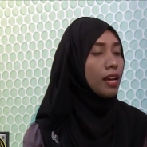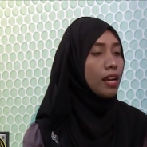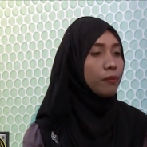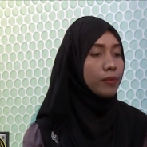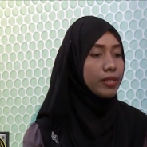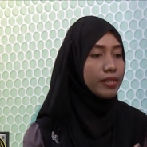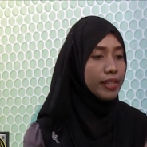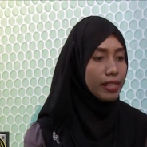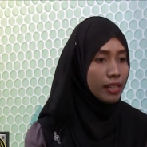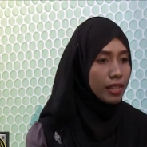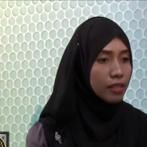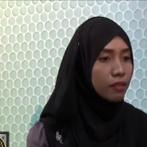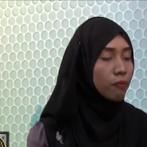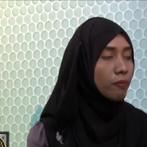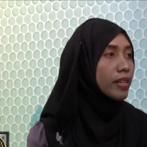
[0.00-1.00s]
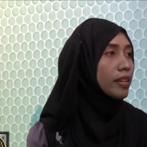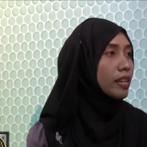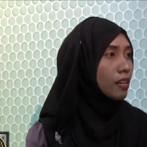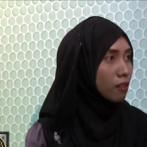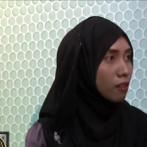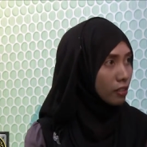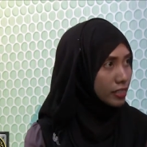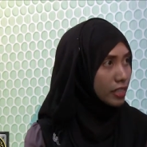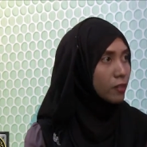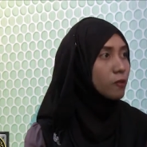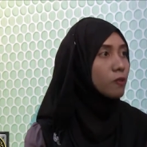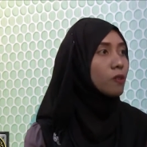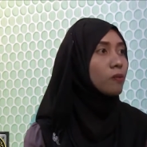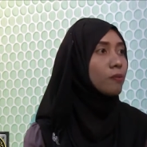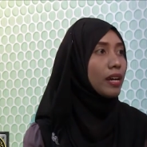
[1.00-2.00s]
อ่าเหมือนเด็กเล็กออกไปเนี่ยเราก็จะอนุ
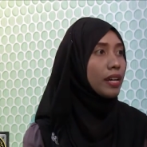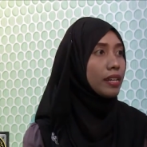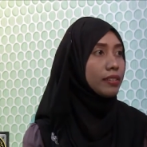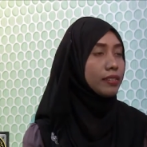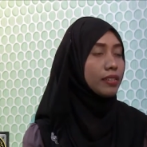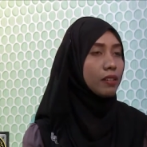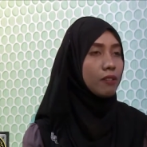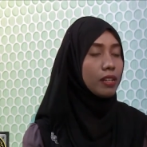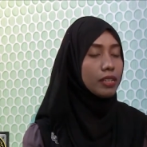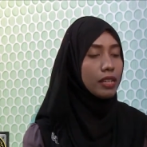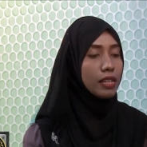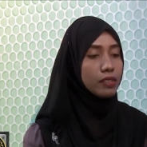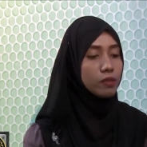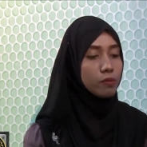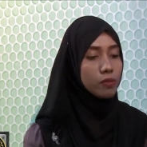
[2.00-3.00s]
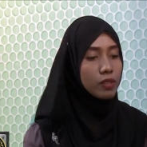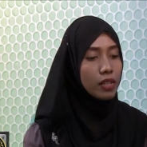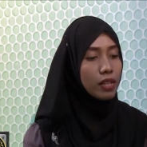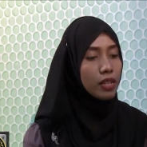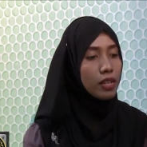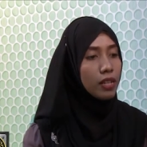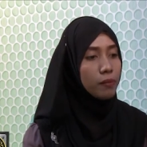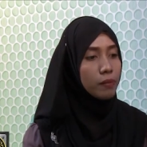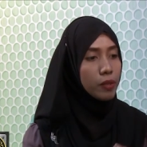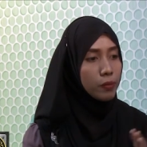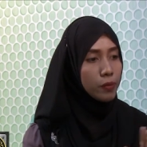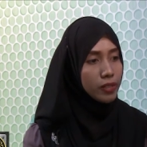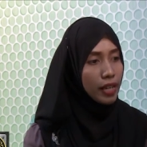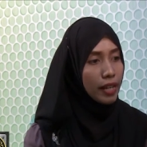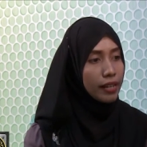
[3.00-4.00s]
โลมให้ แต่ว่าถ้าสมมติว่าเป็น
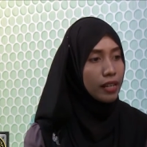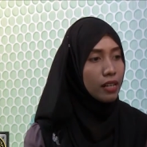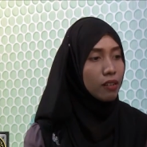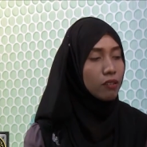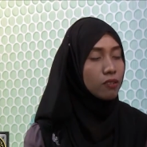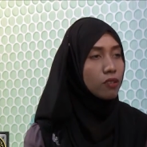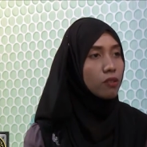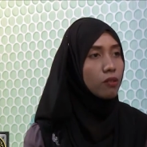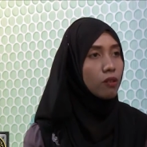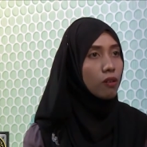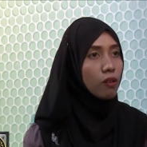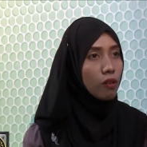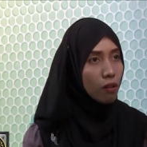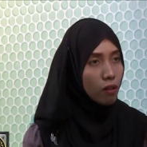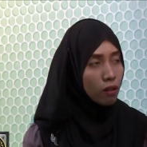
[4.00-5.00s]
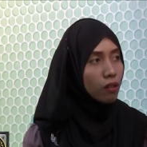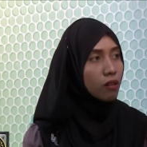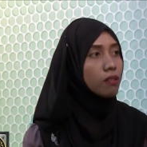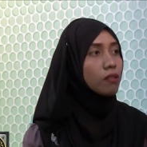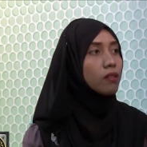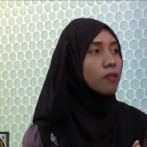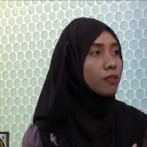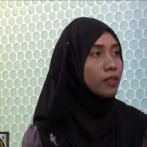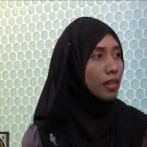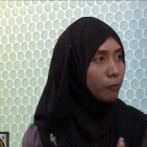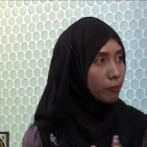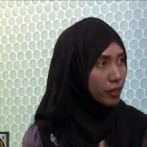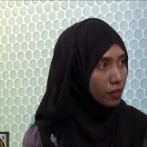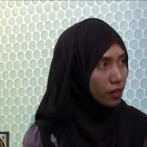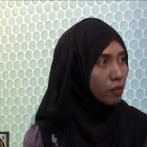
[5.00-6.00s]
ผู้ใหญ่เนี่ยเราต้องขอขออนุญาต
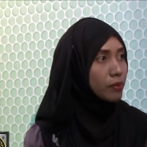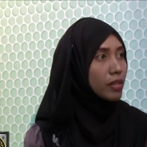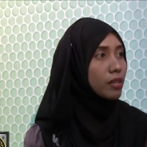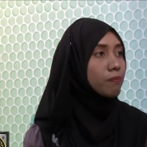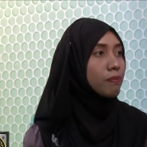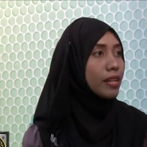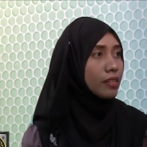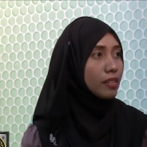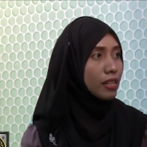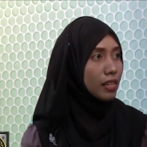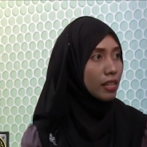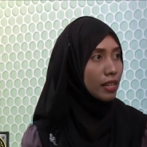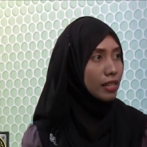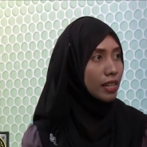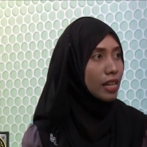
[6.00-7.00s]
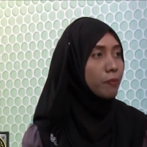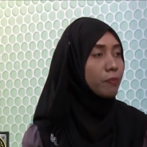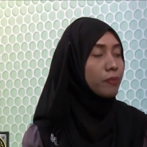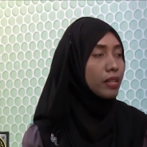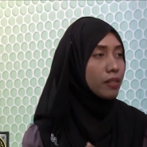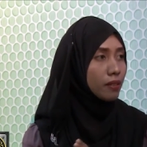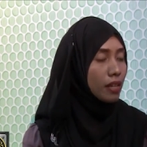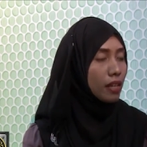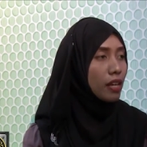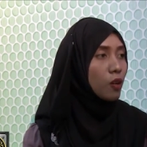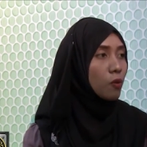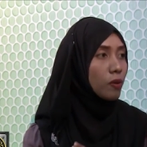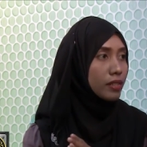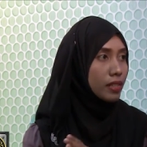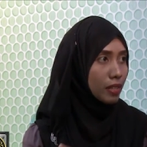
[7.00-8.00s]
เป็นรอบถัดไปก็แล้วกันนะเป็น
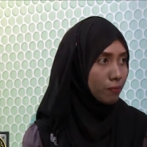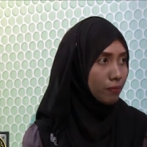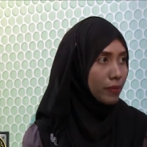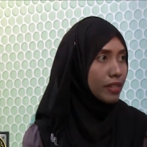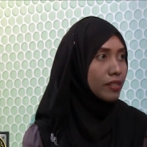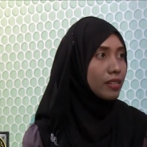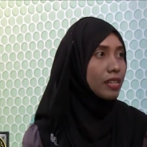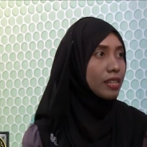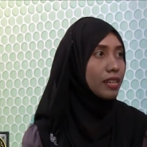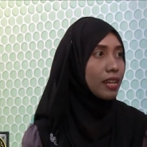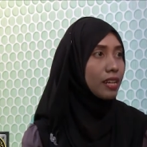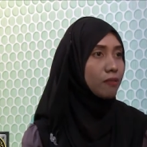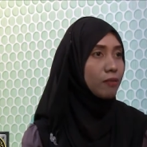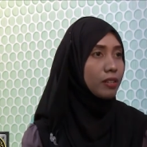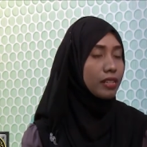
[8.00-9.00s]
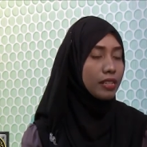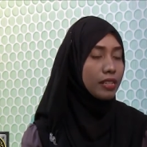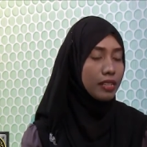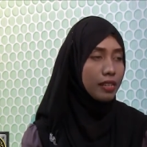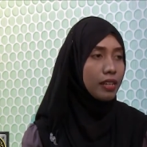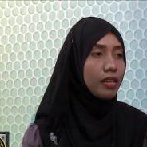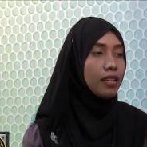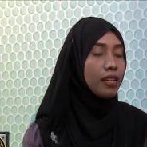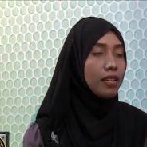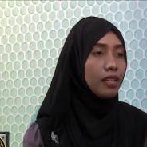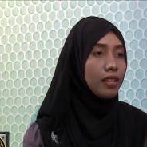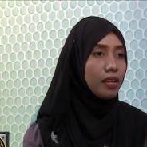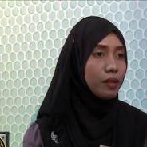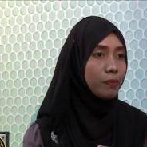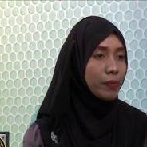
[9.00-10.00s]
วันถัดไปก็แล้วกันวันนี้
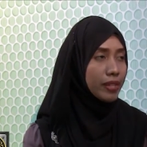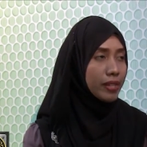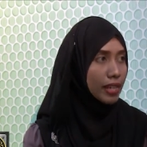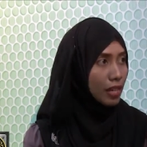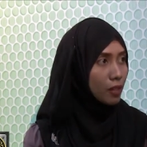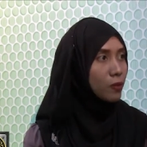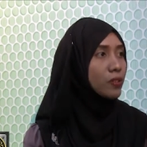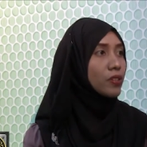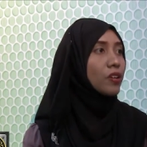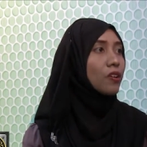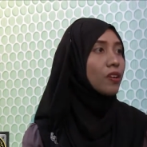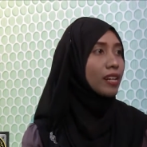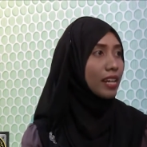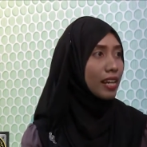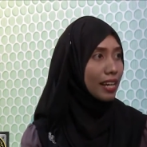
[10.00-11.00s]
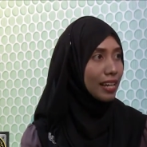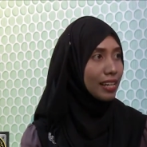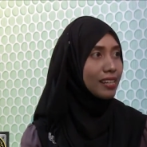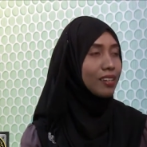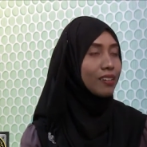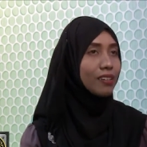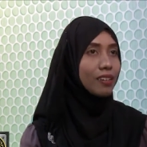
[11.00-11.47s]
เป็น 5 คนก่อนนะคะแล้